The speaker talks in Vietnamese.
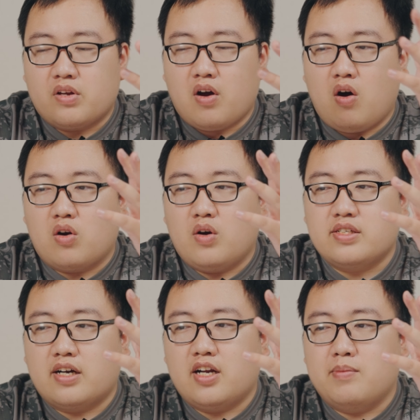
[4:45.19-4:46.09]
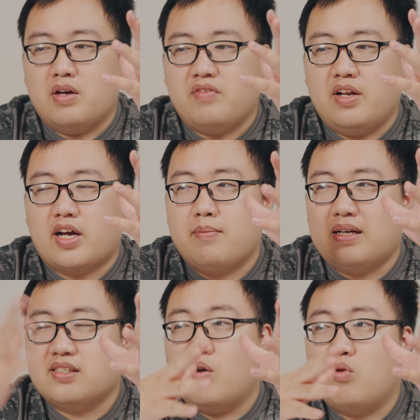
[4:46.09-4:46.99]
Và họ nói rằng là bởi vì là cái
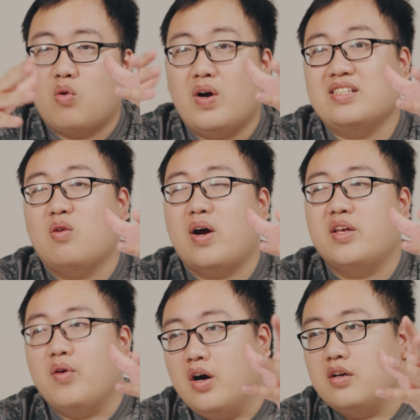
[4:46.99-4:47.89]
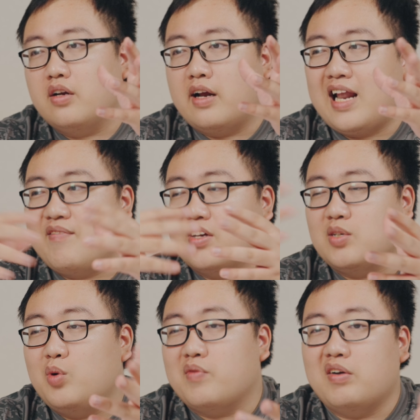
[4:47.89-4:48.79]
mặt sau nó quay ra ngoài nhiều hơn, làm việc
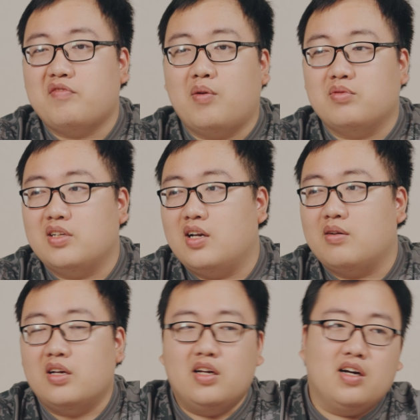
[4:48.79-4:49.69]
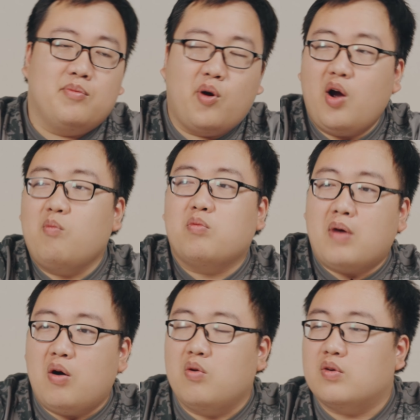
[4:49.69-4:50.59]
trong một cái văn phòng thì là mỗi ông một
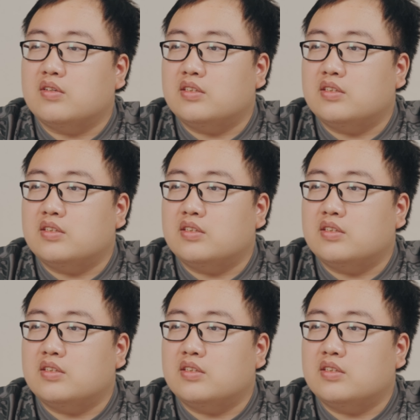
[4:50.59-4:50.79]
màu.